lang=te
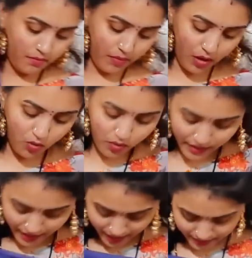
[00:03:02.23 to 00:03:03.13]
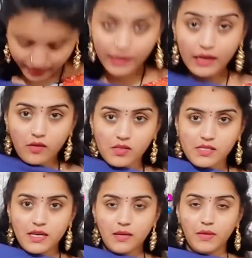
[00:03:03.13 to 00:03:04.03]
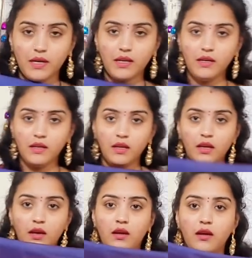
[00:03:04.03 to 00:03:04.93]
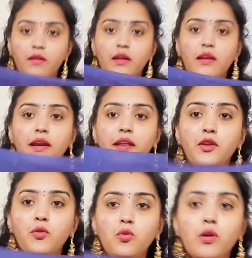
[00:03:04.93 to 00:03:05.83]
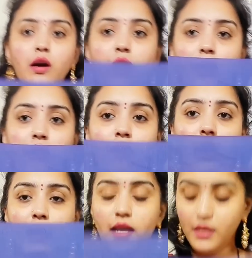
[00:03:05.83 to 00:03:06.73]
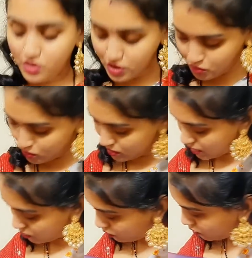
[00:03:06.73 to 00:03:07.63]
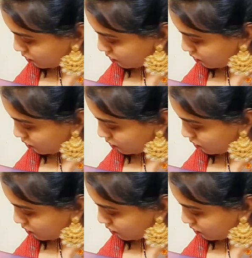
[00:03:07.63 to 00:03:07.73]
పళ్ళుకి హ్యాంగింగ్ ఇలా వస్తాయి అన్నమాట రెడీ టు అన్నీ వాళ్ళే ఇచ్చేసి ఉన్నారు